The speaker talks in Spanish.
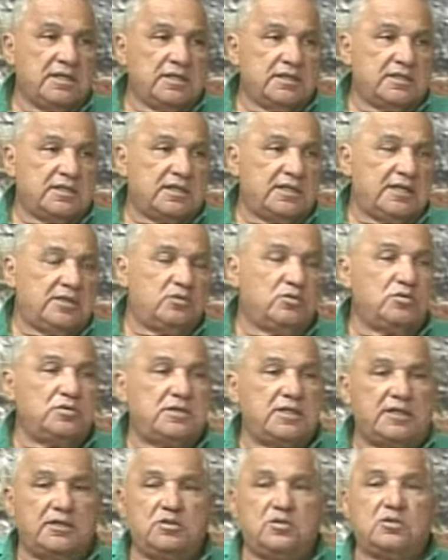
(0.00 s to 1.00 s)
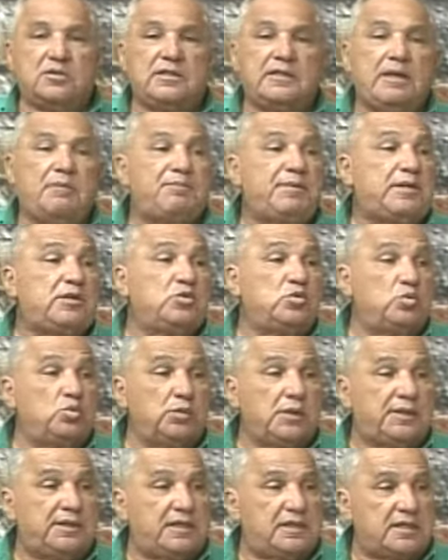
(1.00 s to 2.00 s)
se anuncia entonces la
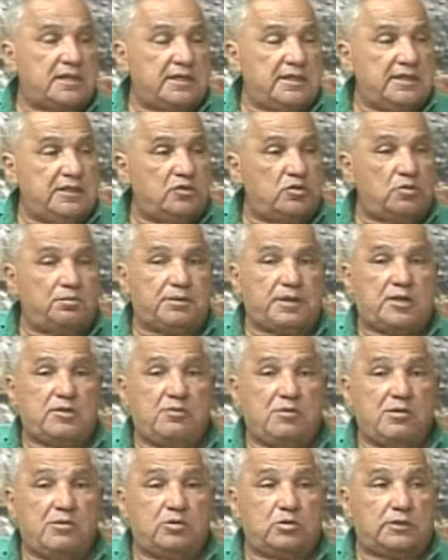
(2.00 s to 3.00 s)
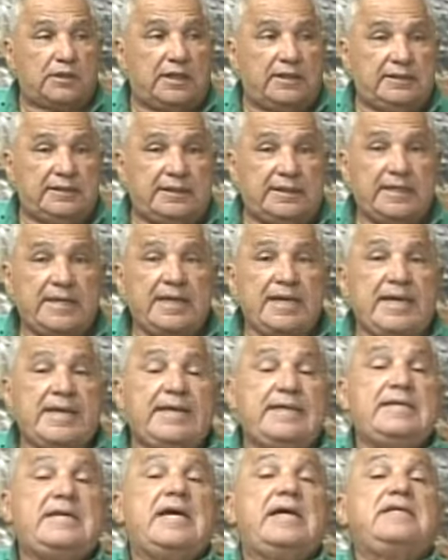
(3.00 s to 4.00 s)
apertura del registro para nuevos votantes.
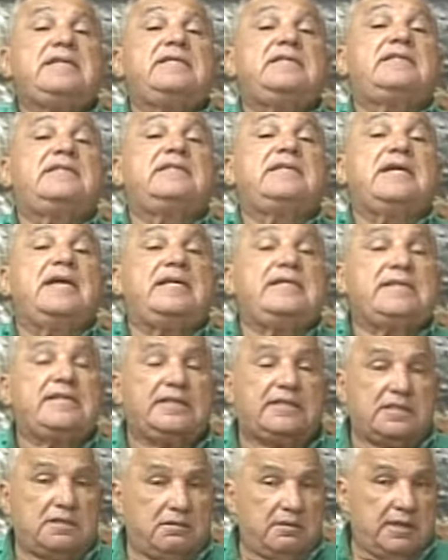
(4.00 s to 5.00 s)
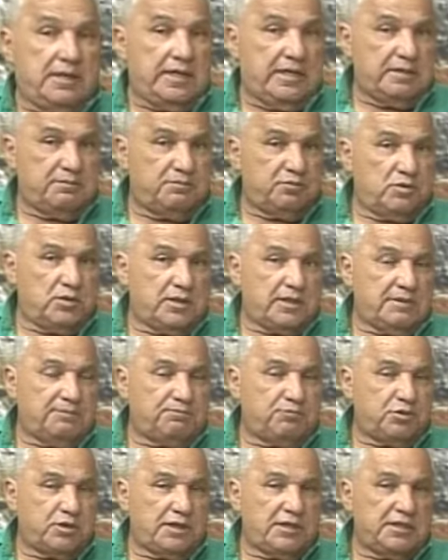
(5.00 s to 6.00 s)
Y ahí sí hay que trabajar porque
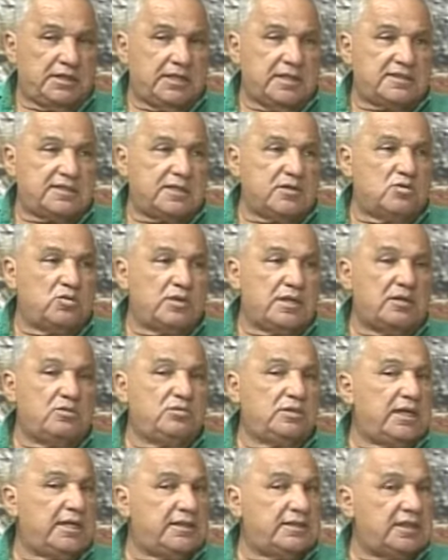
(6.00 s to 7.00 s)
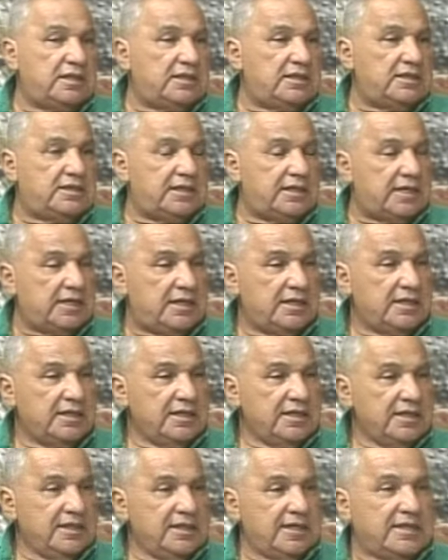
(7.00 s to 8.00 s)
por allí aseguran unas estadísticas
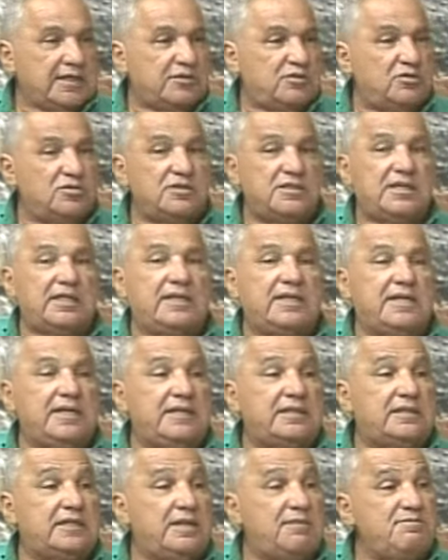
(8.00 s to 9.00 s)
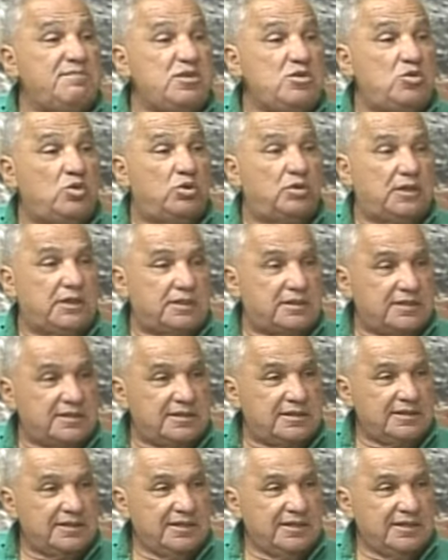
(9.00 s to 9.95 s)
de que son cerca de 3 millones